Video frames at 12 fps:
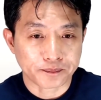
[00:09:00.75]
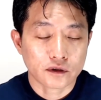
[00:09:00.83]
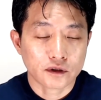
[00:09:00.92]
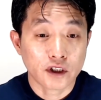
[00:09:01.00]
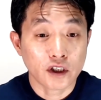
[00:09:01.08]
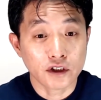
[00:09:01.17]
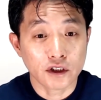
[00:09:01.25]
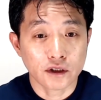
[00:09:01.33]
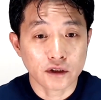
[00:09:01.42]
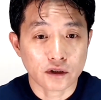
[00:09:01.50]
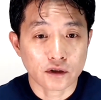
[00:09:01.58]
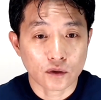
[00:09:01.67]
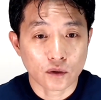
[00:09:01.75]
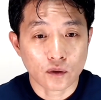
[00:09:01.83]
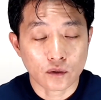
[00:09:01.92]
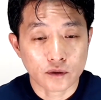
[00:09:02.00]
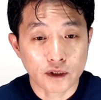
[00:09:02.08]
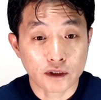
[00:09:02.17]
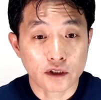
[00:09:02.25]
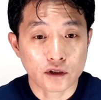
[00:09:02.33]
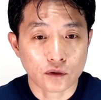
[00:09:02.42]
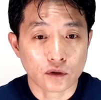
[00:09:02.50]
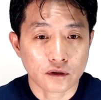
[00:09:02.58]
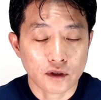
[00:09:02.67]
그 현지인들은 또
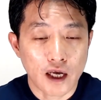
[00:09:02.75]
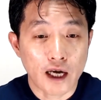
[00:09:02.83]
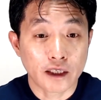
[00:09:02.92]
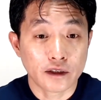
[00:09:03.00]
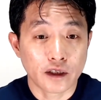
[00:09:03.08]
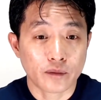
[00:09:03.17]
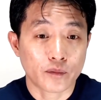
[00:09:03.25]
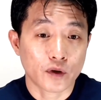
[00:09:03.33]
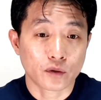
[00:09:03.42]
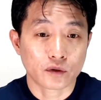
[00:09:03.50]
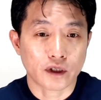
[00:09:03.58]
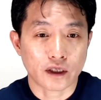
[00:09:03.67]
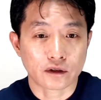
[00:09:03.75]
상대적으로 할인된 비용을 내는